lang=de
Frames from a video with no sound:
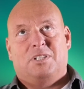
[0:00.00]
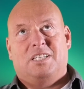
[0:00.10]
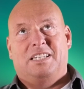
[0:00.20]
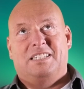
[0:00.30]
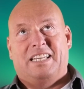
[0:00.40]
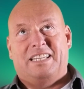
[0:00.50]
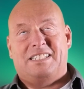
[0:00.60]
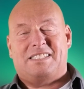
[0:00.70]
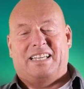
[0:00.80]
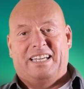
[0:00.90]
wie kann das
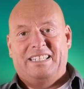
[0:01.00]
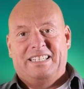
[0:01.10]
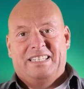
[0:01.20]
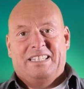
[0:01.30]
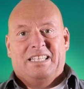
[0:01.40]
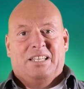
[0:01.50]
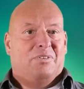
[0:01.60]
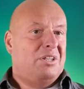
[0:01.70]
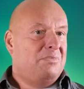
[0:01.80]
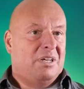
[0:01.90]
eigentlich sein,
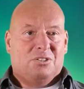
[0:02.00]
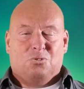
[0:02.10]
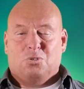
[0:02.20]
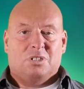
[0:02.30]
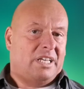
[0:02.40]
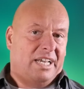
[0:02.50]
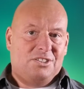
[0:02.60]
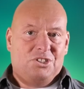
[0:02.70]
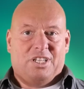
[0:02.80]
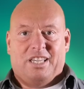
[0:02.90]
wenn ich mir angucke,
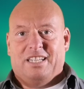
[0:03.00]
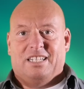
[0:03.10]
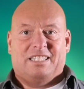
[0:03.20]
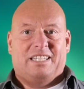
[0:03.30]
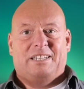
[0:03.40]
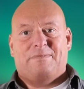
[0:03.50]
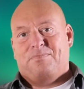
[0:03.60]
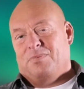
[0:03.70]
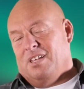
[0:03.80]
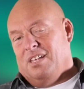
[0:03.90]
30-jähriger Krieg,
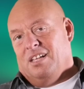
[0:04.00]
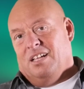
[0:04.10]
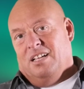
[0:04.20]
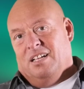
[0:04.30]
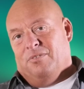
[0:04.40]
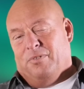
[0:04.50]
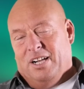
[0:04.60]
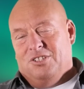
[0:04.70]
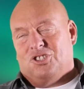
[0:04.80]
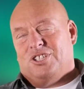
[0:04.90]

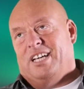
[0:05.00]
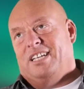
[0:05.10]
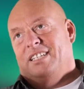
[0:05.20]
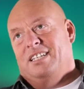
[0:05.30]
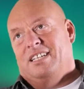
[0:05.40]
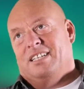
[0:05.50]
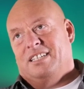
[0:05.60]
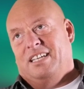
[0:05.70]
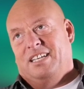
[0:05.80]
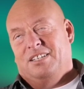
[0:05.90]
Wallenstein
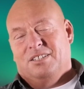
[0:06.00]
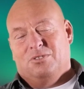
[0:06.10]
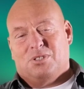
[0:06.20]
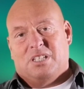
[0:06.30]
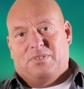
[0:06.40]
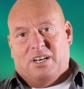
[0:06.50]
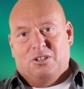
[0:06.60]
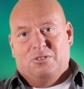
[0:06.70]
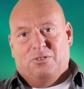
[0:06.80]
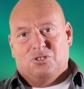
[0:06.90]
gegen Gustav
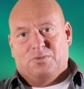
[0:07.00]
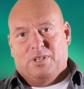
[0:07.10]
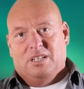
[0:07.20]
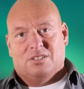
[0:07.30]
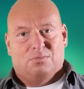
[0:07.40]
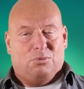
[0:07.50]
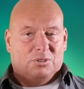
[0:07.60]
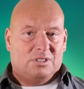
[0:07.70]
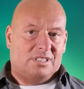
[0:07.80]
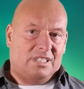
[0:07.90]
Adolf von Schweden, also
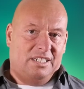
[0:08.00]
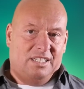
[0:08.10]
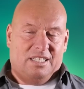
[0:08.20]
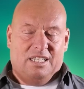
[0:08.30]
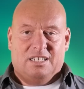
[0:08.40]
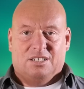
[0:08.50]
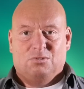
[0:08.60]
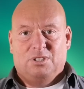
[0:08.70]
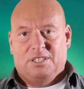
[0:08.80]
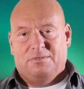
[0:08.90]
Protestanten gegen
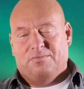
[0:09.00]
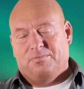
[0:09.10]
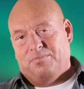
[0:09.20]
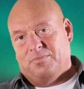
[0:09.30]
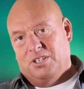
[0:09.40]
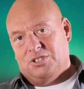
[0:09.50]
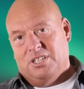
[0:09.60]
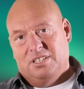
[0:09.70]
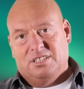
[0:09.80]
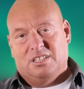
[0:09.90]
Katholiken.
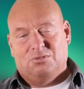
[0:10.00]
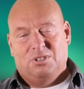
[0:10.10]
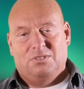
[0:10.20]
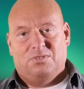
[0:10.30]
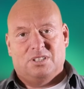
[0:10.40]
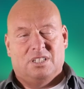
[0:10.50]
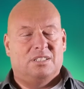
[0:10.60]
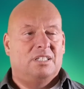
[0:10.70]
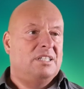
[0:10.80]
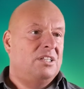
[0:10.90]
Wallenstein hat die Katholiken
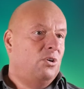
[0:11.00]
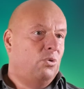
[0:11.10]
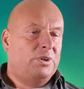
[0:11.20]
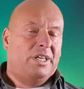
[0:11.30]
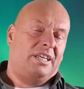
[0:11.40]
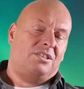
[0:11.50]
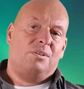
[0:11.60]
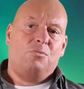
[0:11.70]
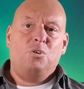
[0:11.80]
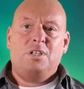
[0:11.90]
vertreten. Oder er geht zu
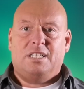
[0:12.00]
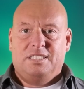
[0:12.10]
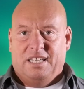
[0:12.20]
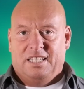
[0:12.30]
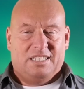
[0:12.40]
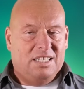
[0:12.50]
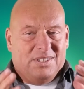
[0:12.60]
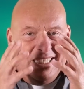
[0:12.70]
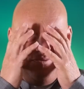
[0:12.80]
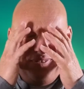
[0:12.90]
dem 100-jährigen Krieg,
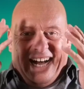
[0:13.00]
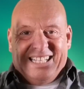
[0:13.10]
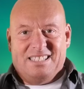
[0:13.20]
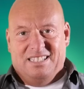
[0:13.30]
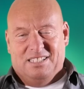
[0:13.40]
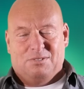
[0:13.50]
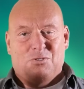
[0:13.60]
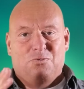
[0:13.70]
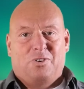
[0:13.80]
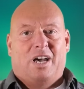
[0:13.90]
weil der ein Wahnsinn ist
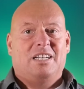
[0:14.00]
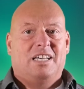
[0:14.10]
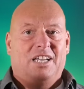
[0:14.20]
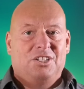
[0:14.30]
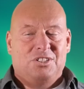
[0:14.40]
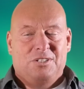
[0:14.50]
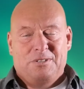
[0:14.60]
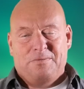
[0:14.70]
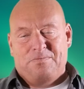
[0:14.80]
zwischen Frankreich und